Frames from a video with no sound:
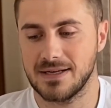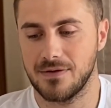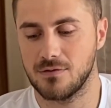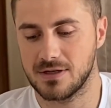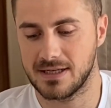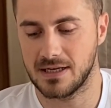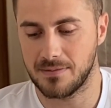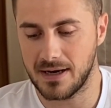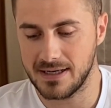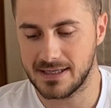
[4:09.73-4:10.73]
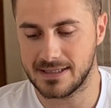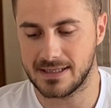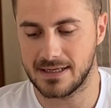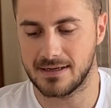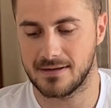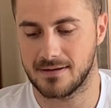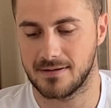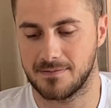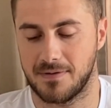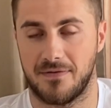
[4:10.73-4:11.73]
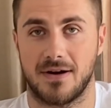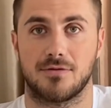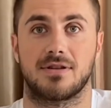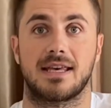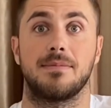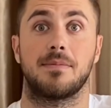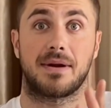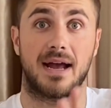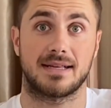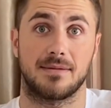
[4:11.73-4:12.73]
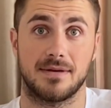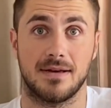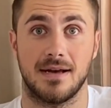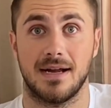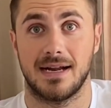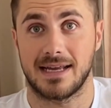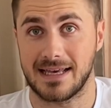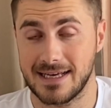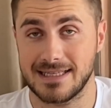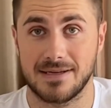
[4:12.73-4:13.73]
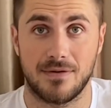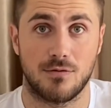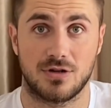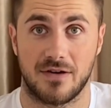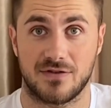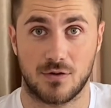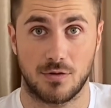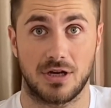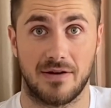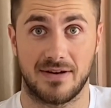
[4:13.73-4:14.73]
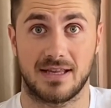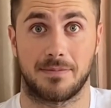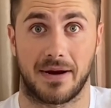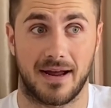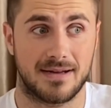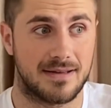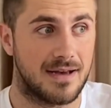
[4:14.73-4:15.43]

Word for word: вы уже занимаетесь э, по факту такими проектами, если вы уже вскочили в этот проект,